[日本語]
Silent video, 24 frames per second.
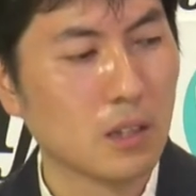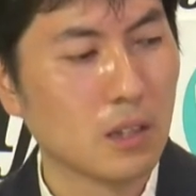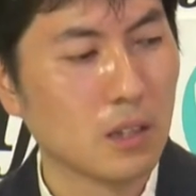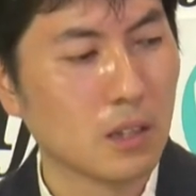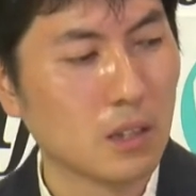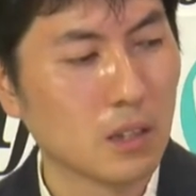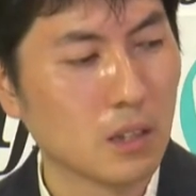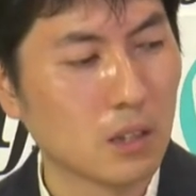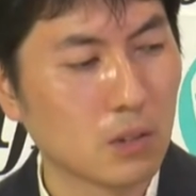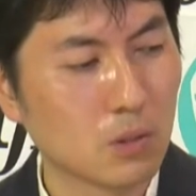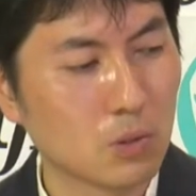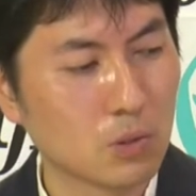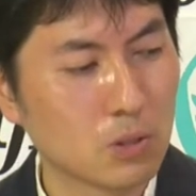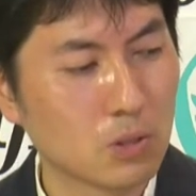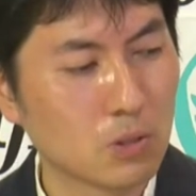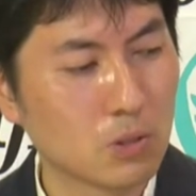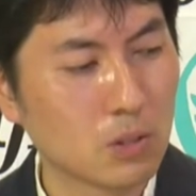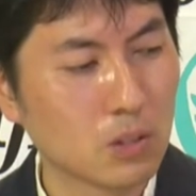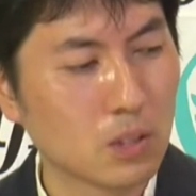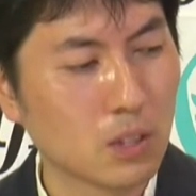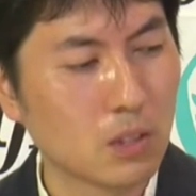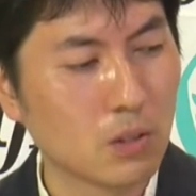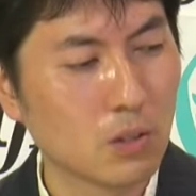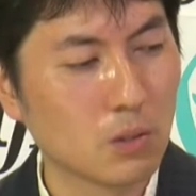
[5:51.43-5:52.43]
えっと、
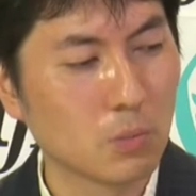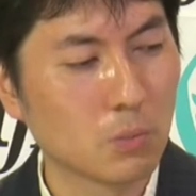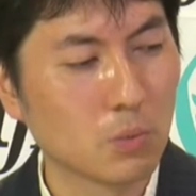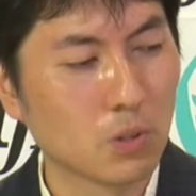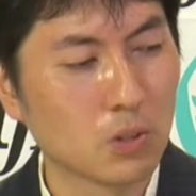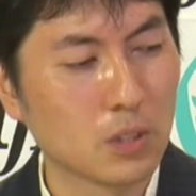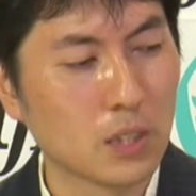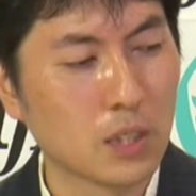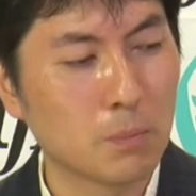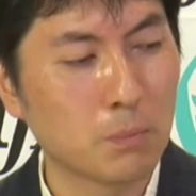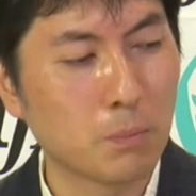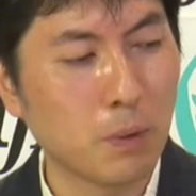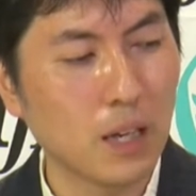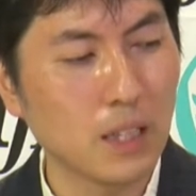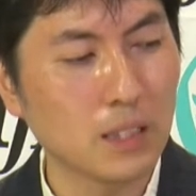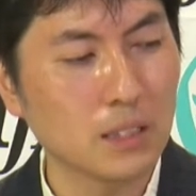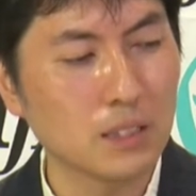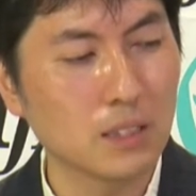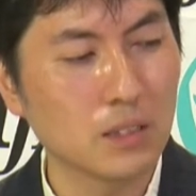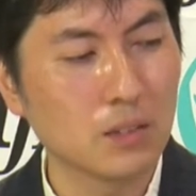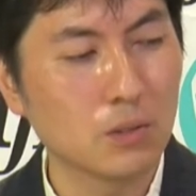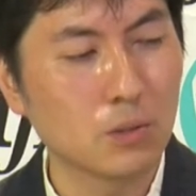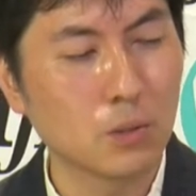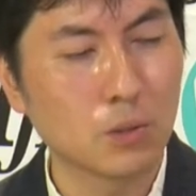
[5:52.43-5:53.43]
推計よりも
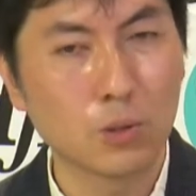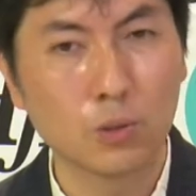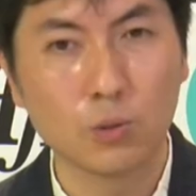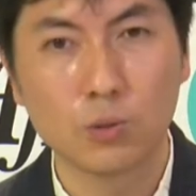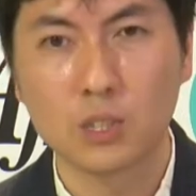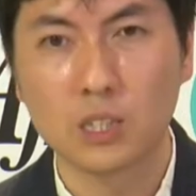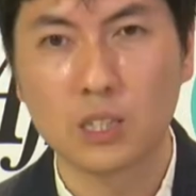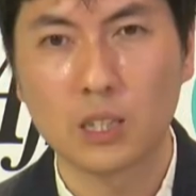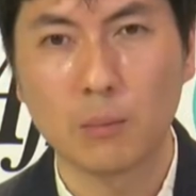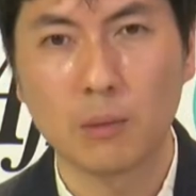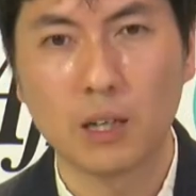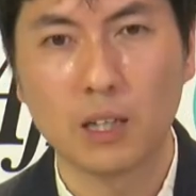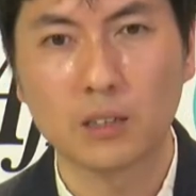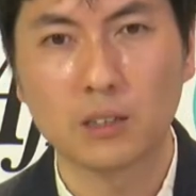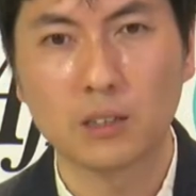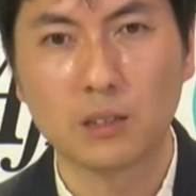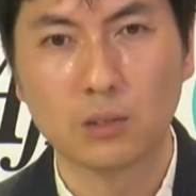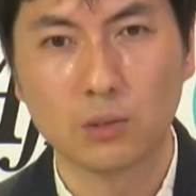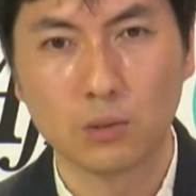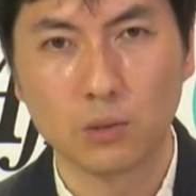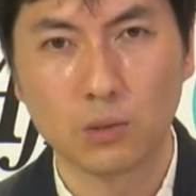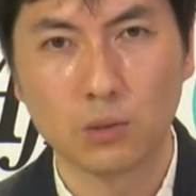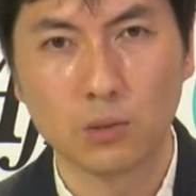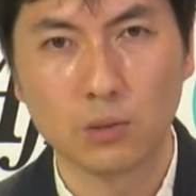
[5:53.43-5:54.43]
2%強下回ってい
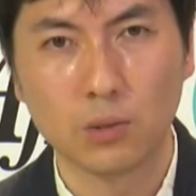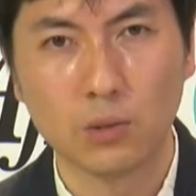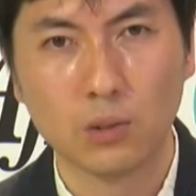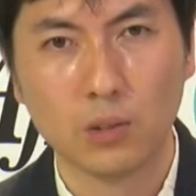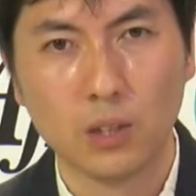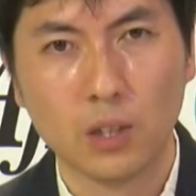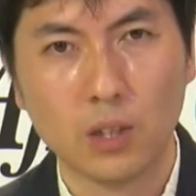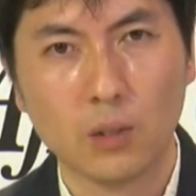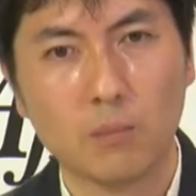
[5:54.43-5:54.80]
るという、